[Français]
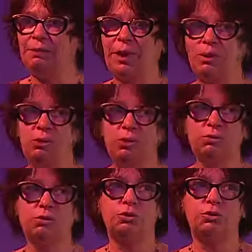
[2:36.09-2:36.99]
Par
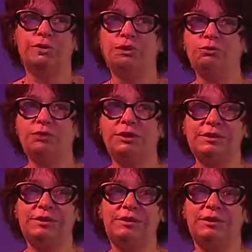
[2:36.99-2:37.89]
contre, si vous
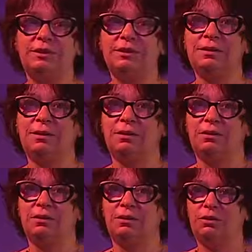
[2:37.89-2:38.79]
décidez
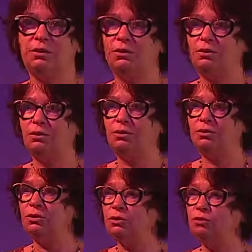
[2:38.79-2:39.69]

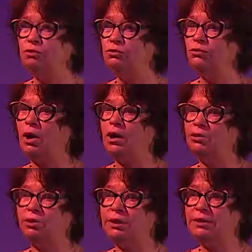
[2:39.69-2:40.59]
de, vouloir
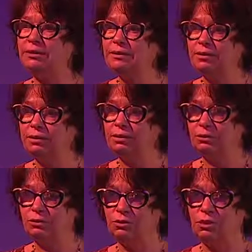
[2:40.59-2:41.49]
en
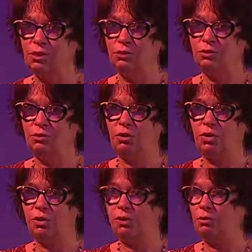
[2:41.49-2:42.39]
organiser
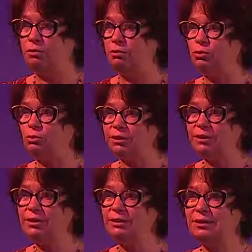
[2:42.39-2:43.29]
en, sur
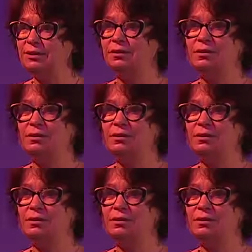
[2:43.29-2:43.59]
site,